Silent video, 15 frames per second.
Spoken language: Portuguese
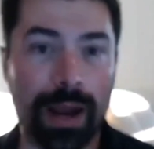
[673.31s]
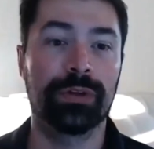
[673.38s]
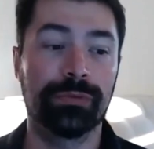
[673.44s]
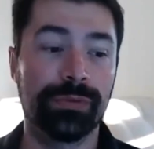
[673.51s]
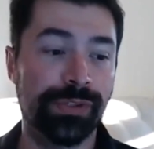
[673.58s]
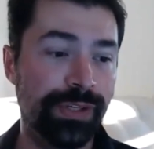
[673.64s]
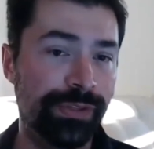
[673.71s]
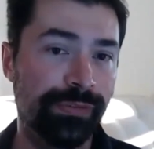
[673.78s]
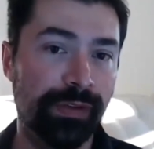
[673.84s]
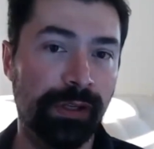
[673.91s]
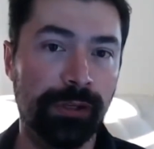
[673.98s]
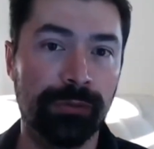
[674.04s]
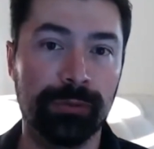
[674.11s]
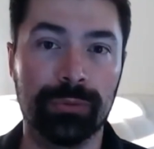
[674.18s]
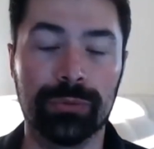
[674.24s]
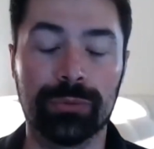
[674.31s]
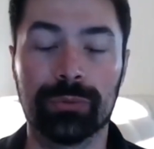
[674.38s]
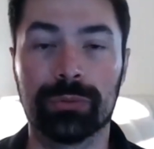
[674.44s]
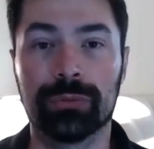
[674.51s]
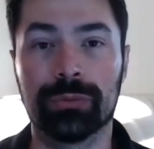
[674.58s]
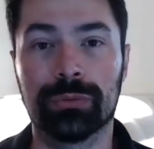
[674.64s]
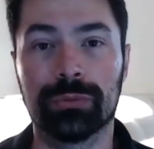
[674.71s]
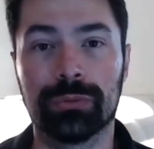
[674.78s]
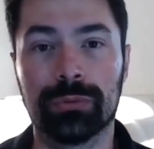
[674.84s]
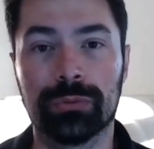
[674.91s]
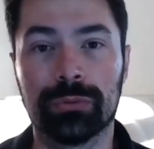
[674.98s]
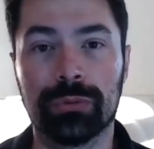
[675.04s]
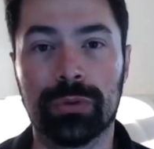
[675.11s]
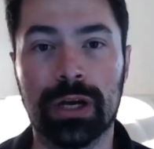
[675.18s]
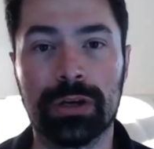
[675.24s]
Porque vocês viram no, no,
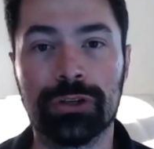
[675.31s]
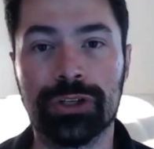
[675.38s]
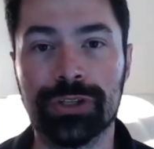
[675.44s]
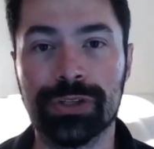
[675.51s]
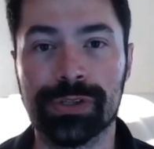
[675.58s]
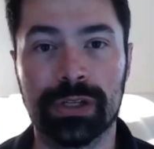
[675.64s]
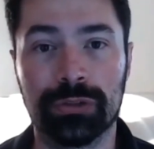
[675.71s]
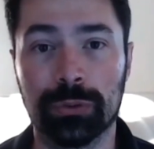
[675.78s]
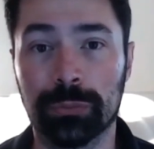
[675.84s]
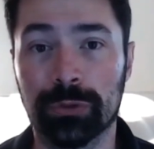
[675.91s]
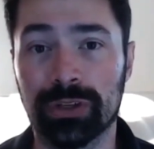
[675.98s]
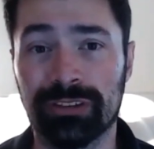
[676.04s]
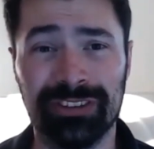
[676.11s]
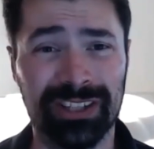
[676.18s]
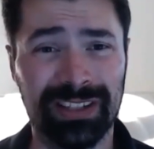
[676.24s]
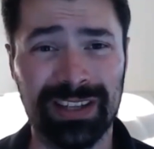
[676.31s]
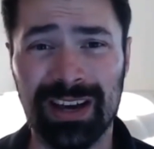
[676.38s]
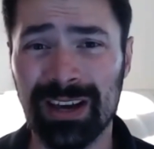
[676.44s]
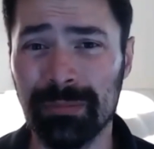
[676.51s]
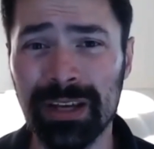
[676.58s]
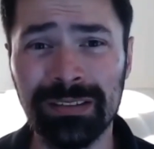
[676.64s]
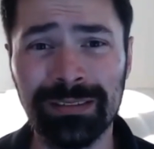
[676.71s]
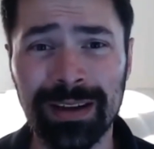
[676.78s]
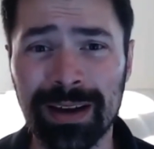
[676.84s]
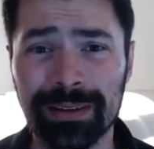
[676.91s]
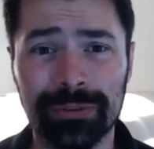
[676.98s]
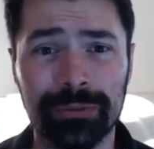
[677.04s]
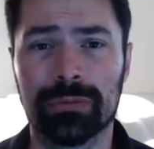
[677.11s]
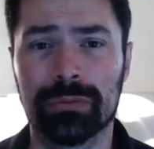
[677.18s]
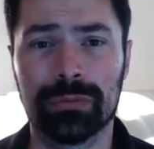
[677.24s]
no raio-x, na tomografia, está
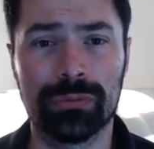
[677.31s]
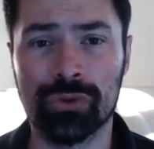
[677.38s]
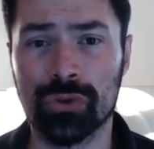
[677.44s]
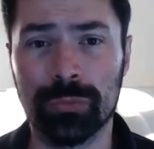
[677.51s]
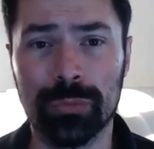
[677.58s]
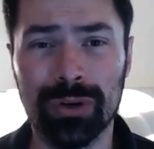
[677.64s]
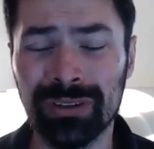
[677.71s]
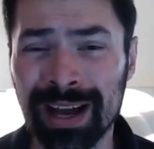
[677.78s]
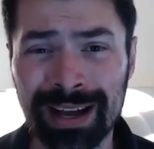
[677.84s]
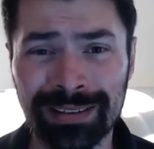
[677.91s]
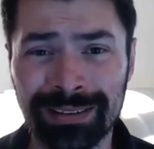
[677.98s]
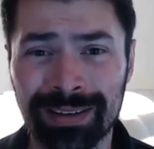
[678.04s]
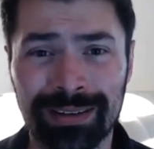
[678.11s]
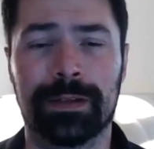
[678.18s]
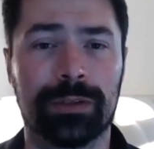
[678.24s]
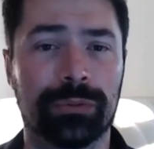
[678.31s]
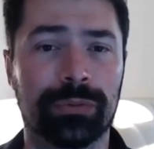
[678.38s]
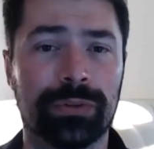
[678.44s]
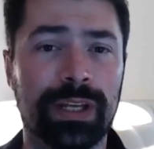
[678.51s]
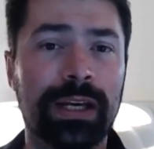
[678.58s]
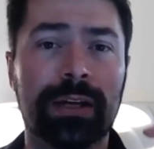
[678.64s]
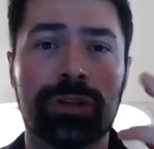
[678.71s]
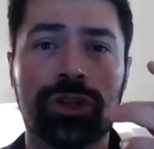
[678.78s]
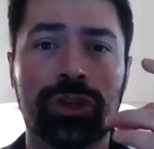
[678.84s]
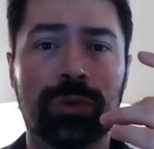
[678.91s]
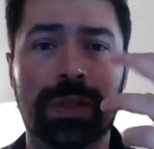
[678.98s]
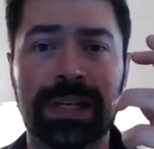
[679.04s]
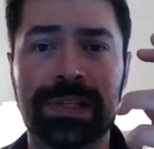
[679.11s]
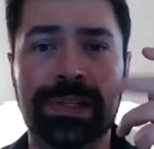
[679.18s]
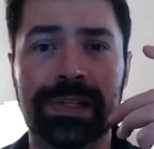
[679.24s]
arrebentado, não sobrou nada, né? não tem
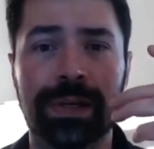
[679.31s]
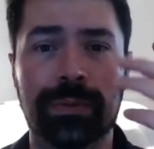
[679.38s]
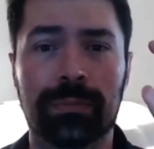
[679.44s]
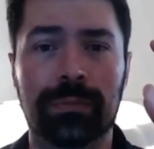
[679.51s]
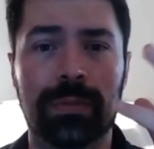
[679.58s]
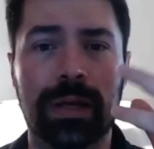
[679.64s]
articulação.